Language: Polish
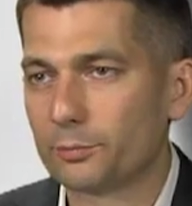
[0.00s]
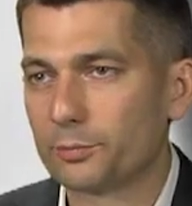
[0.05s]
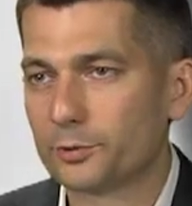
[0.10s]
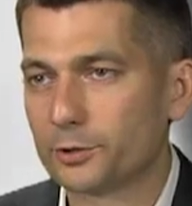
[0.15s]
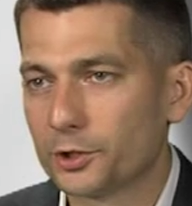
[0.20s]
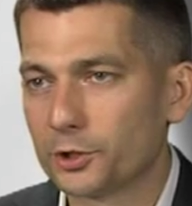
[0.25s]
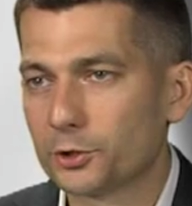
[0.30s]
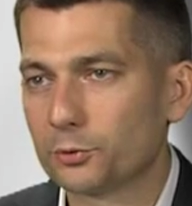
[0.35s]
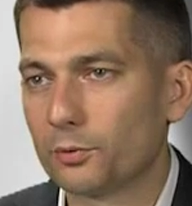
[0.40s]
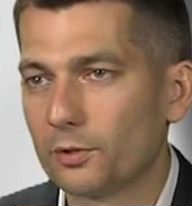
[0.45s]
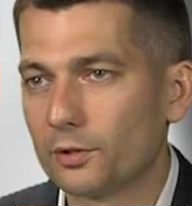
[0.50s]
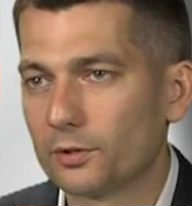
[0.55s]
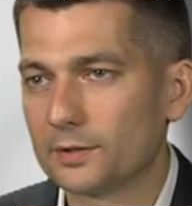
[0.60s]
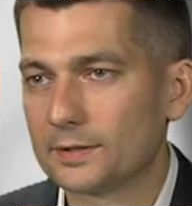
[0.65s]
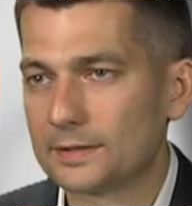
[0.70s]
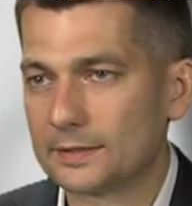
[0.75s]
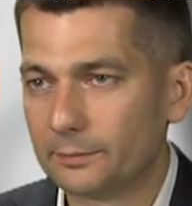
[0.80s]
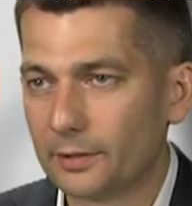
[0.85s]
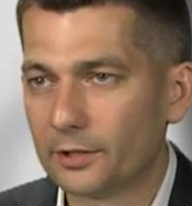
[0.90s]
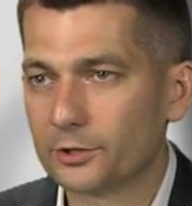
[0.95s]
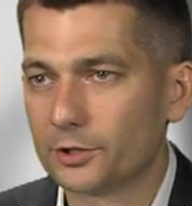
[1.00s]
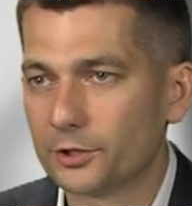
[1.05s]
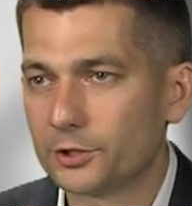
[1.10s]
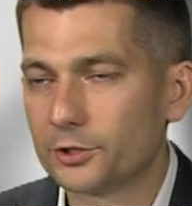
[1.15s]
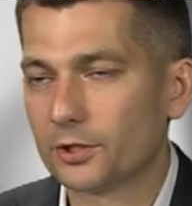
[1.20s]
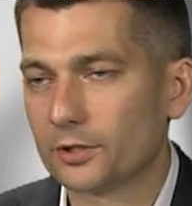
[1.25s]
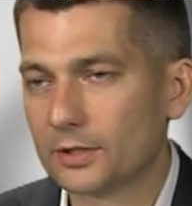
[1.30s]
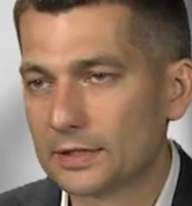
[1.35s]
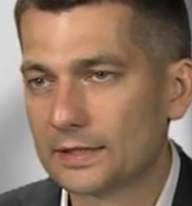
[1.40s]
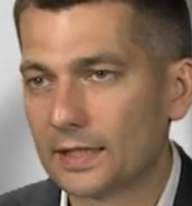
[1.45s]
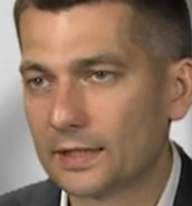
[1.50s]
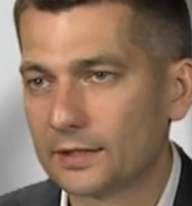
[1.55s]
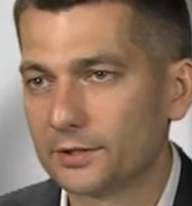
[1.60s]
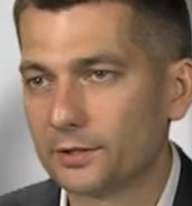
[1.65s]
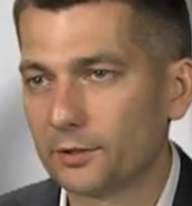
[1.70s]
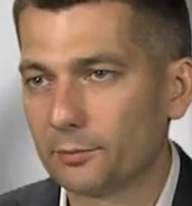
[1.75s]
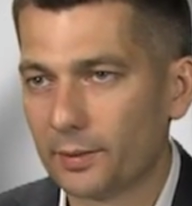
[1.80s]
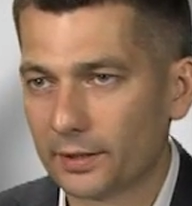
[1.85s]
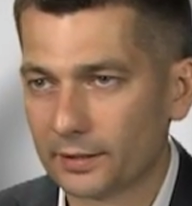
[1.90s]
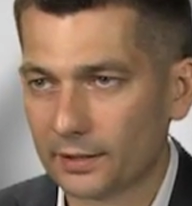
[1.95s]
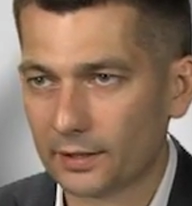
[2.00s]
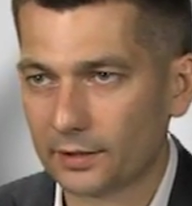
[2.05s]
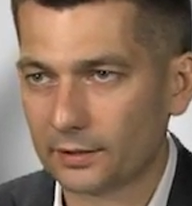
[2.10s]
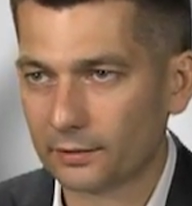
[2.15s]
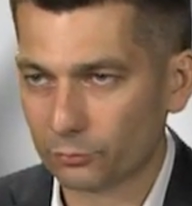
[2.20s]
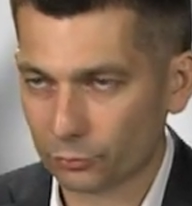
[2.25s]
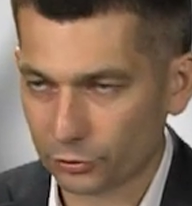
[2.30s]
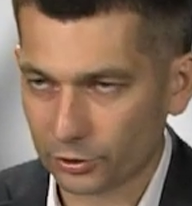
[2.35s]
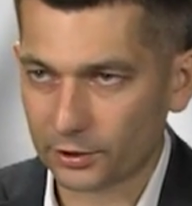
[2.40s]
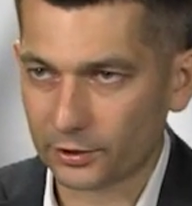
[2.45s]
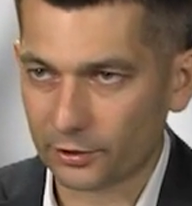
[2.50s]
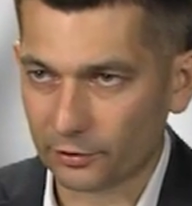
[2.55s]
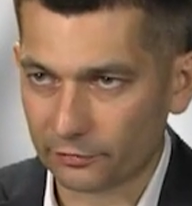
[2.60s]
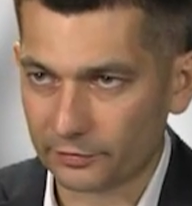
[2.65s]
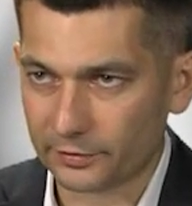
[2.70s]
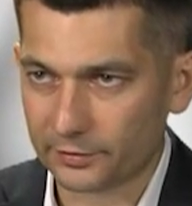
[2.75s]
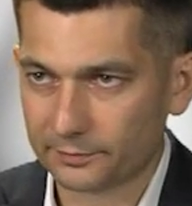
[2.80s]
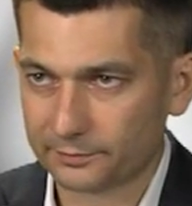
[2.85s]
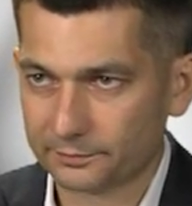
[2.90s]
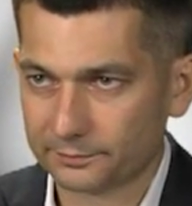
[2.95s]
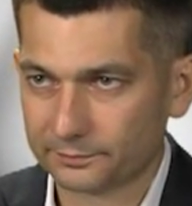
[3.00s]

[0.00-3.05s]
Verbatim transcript: przyszło zmierzyć się ostatnio Pana urzędowi?